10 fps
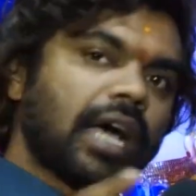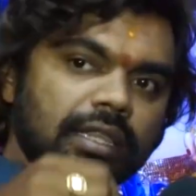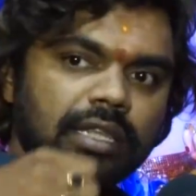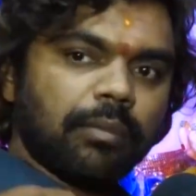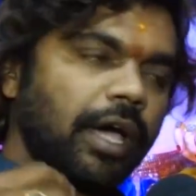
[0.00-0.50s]

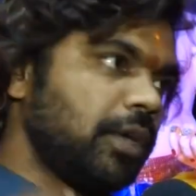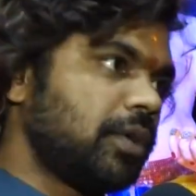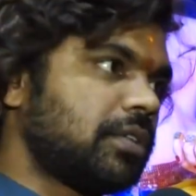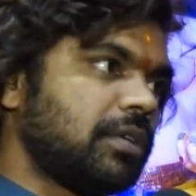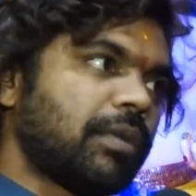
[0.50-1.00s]
అంతా మా
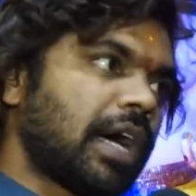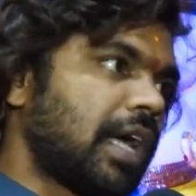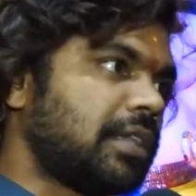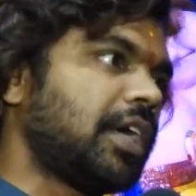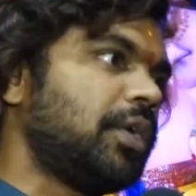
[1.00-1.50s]
యూత్ మా
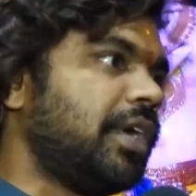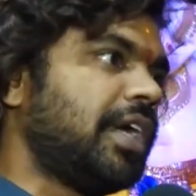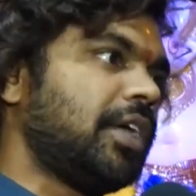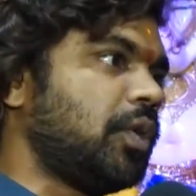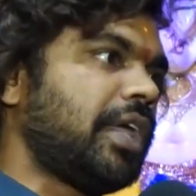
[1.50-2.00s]
అంతా
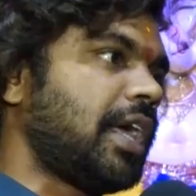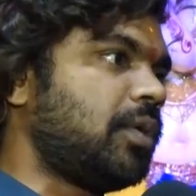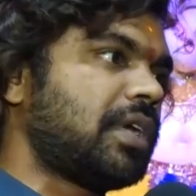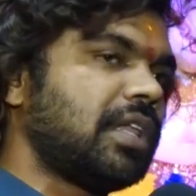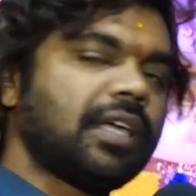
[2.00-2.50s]
యూనియన్ యూనియన్
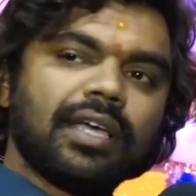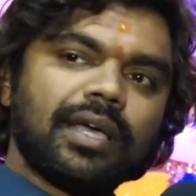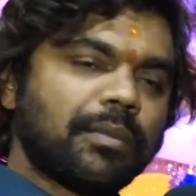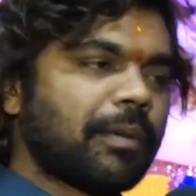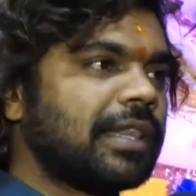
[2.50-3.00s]
ఉంటుంది
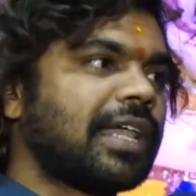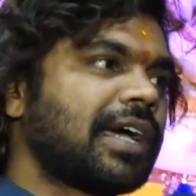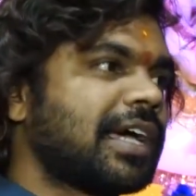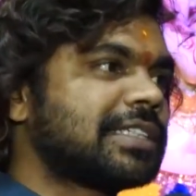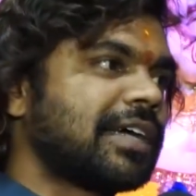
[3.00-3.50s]
మేము
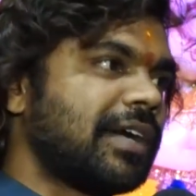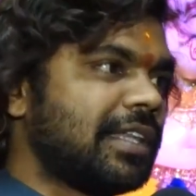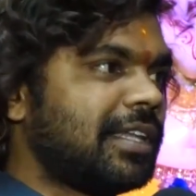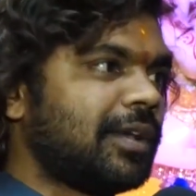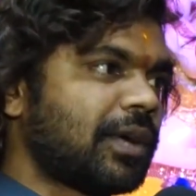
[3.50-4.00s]
అందరం
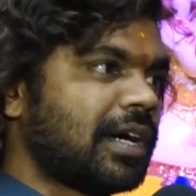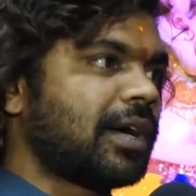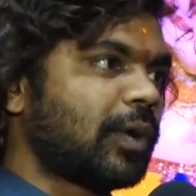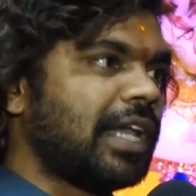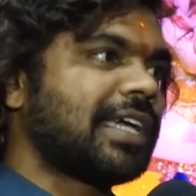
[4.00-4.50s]
కష్టపడి దీన్ని ఒక
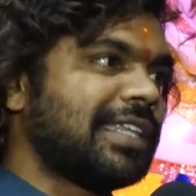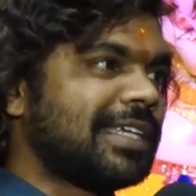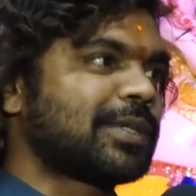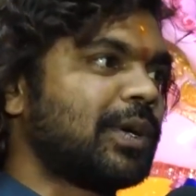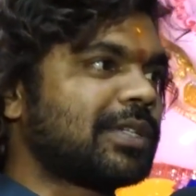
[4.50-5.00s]
కొలిక్కి
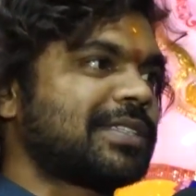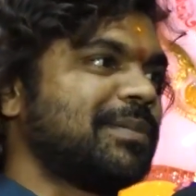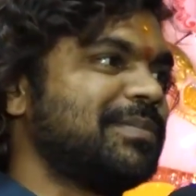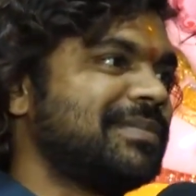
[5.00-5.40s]
తీసుకొని వస్తాం